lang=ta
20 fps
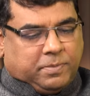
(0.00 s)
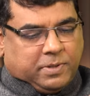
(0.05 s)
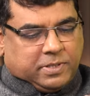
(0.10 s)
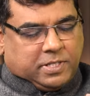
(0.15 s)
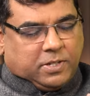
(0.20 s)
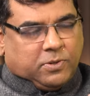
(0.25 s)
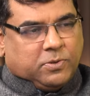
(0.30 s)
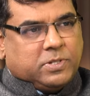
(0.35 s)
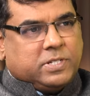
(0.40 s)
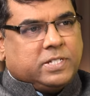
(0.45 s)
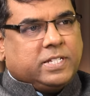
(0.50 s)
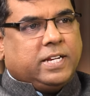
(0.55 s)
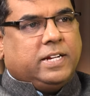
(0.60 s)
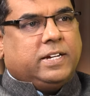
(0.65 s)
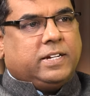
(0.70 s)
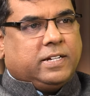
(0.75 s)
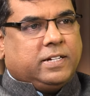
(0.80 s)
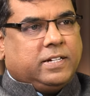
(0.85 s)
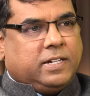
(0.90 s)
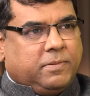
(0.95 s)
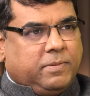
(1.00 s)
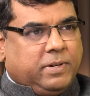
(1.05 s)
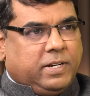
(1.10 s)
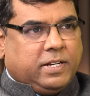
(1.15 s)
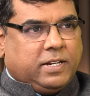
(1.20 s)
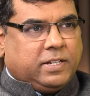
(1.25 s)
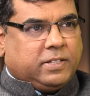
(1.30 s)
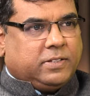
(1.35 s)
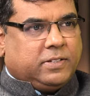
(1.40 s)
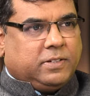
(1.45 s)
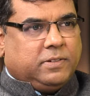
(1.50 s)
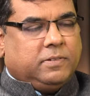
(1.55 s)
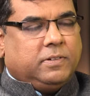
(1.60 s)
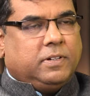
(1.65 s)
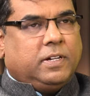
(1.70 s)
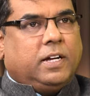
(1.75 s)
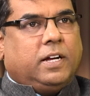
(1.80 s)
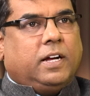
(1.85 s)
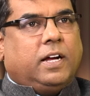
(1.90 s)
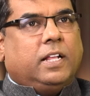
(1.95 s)
பர்சன் ஹூ சென்ட் அப்படின்னு அர்த்தம்
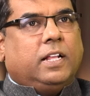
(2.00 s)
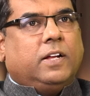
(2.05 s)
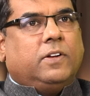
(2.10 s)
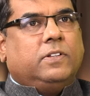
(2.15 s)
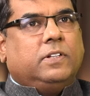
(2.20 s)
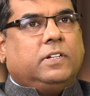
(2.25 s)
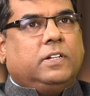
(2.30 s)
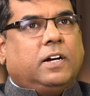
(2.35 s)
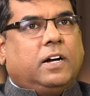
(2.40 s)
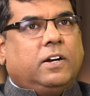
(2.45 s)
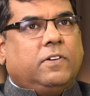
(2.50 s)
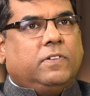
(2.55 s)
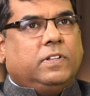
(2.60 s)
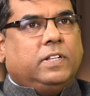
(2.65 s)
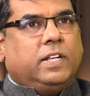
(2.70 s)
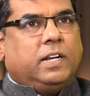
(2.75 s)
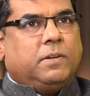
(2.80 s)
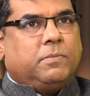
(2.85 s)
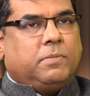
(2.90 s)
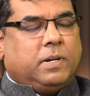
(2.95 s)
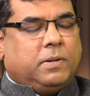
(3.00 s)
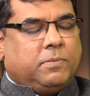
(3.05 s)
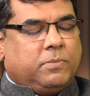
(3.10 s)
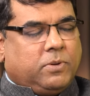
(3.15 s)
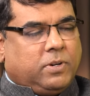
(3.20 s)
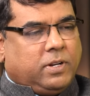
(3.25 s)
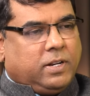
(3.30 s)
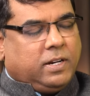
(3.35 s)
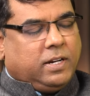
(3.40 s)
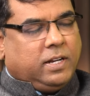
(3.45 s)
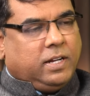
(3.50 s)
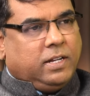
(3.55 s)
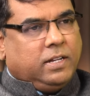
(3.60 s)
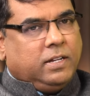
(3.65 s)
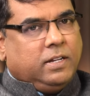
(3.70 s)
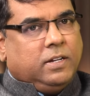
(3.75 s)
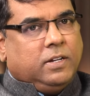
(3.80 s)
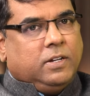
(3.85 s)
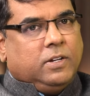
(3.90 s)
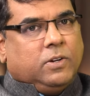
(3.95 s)
அதாவது காட் வந்து என்ன பண்ண போகிறாருன்னா
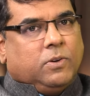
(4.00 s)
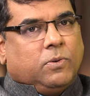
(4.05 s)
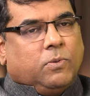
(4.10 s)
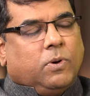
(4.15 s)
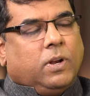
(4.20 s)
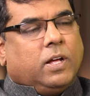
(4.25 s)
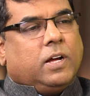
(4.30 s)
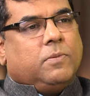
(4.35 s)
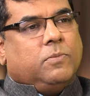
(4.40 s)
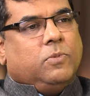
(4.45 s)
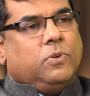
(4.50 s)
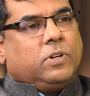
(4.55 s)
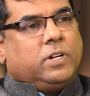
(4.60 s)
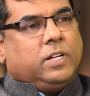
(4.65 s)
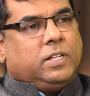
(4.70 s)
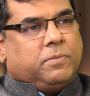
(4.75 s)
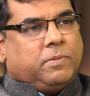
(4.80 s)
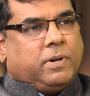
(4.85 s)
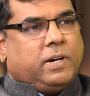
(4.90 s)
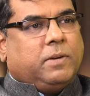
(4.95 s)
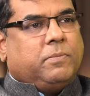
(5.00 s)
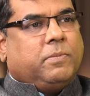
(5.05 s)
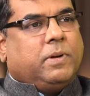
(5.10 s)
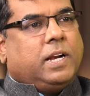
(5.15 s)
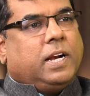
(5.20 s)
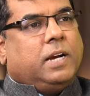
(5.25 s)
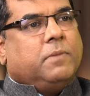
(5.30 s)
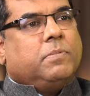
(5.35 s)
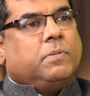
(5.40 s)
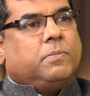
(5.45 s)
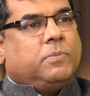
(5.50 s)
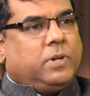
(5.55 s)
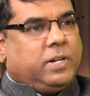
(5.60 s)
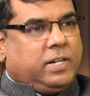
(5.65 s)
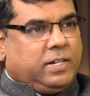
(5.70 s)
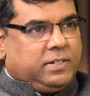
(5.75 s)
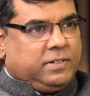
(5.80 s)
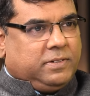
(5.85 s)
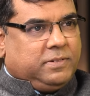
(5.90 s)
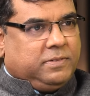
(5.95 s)
உலகம் முழுக்க இந்த பன்னெண்டு பேரை அனுப்ப
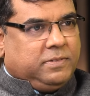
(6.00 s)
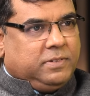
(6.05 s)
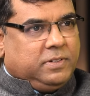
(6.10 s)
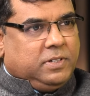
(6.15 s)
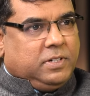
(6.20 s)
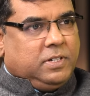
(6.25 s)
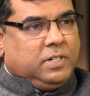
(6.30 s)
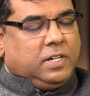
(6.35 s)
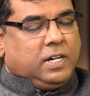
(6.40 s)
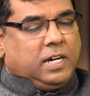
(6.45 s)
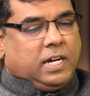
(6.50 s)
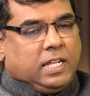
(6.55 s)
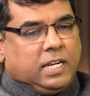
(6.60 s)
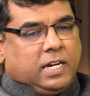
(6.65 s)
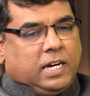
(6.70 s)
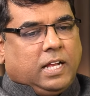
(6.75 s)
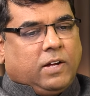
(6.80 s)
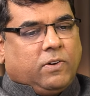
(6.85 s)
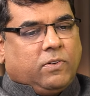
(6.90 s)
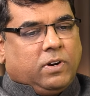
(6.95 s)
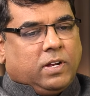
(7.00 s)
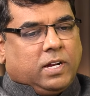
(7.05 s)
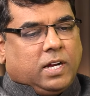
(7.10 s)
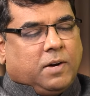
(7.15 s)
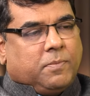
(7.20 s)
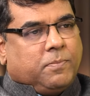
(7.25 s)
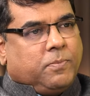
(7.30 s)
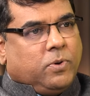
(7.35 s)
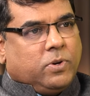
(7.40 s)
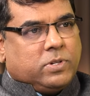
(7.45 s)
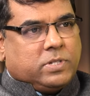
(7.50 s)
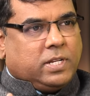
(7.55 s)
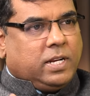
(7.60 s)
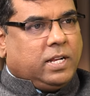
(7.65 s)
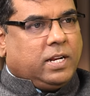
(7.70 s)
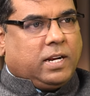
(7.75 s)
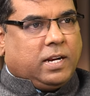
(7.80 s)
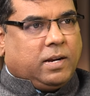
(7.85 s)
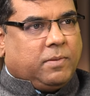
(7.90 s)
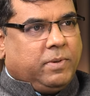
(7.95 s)
போகிறார் அதனால் அவங்களுக்கு
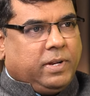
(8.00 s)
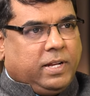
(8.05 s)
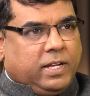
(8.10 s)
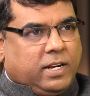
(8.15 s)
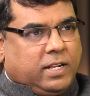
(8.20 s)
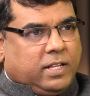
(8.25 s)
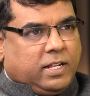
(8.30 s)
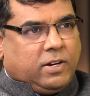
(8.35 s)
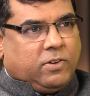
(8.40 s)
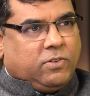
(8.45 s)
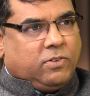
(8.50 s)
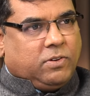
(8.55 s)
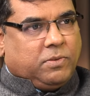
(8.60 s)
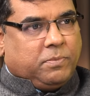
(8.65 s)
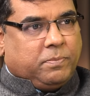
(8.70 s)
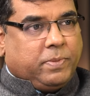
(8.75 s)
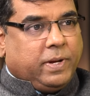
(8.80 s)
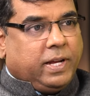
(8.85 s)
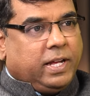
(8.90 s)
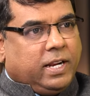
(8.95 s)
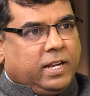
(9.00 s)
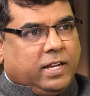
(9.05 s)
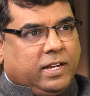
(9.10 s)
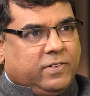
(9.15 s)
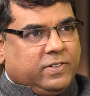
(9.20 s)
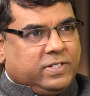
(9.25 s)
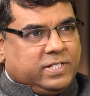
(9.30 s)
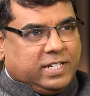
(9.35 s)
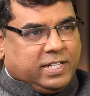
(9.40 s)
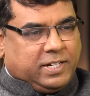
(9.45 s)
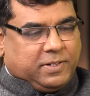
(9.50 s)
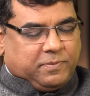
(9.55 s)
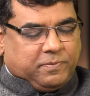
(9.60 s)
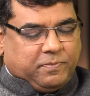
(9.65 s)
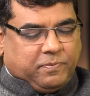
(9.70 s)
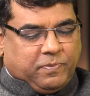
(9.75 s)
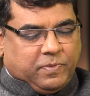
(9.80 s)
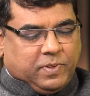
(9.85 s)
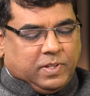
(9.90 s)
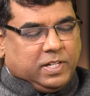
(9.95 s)
அப்போஸ்லர் அப்படிங்கிறதான ஒரு பேரை வச்சார்
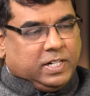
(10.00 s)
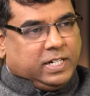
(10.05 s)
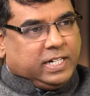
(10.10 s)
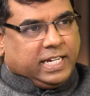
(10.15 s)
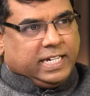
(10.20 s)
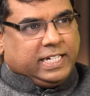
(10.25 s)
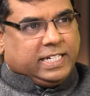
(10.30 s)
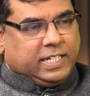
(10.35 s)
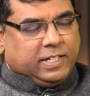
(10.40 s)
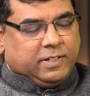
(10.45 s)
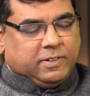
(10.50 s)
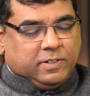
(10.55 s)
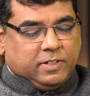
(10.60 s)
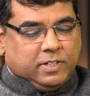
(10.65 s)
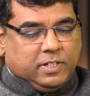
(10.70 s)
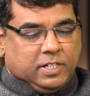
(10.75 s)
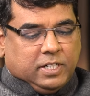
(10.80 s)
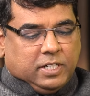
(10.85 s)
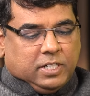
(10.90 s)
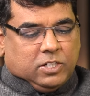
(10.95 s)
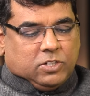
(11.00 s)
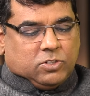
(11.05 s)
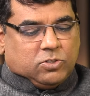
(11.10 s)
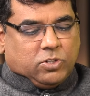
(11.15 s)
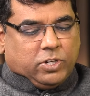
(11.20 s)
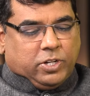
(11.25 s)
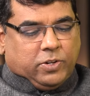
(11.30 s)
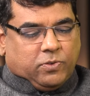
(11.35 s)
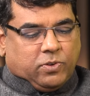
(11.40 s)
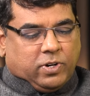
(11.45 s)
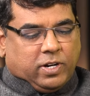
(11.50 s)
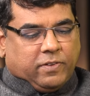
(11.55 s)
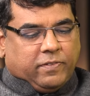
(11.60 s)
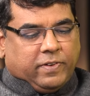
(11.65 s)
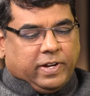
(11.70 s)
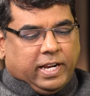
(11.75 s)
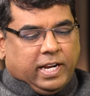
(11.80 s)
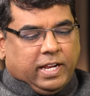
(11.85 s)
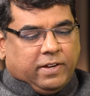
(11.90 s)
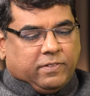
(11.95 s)
டைட்டில் டைட்டில் ஸோ இவங்களுடைய
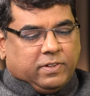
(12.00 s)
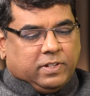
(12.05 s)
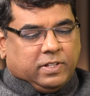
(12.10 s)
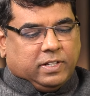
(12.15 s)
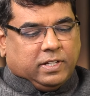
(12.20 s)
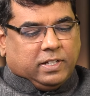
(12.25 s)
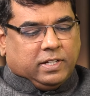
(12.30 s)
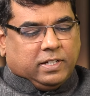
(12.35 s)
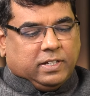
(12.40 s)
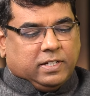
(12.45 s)
வேலை வந்து